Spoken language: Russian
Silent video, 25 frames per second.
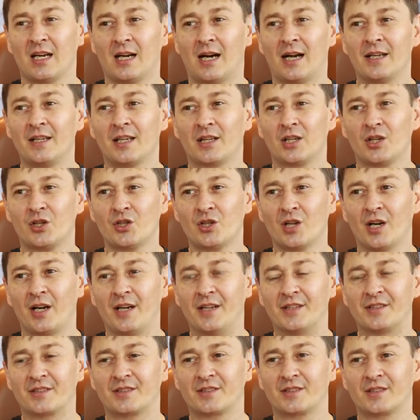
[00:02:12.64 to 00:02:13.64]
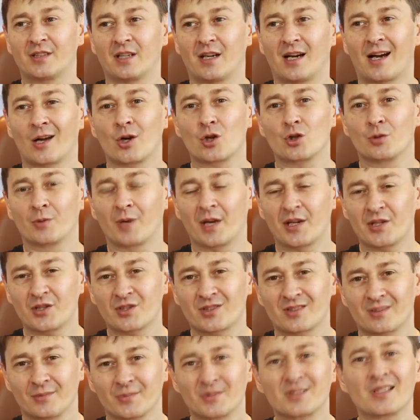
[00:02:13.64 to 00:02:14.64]
Они отличались хорошим
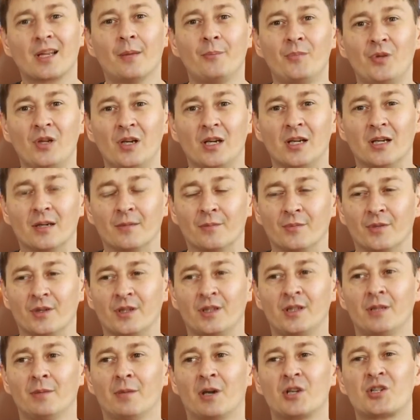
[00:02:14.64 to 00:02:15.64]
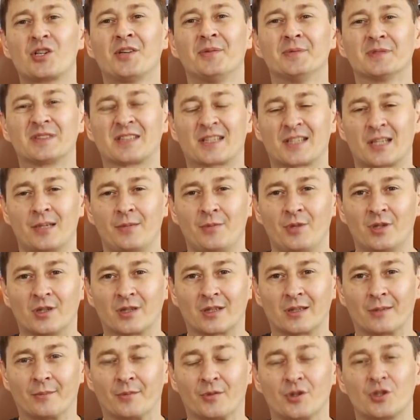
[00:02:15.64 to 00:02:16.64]
качеством, стабильным и большим
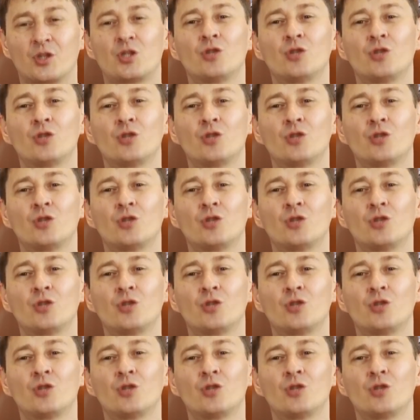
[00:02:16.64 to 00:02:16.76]
ассортиментом,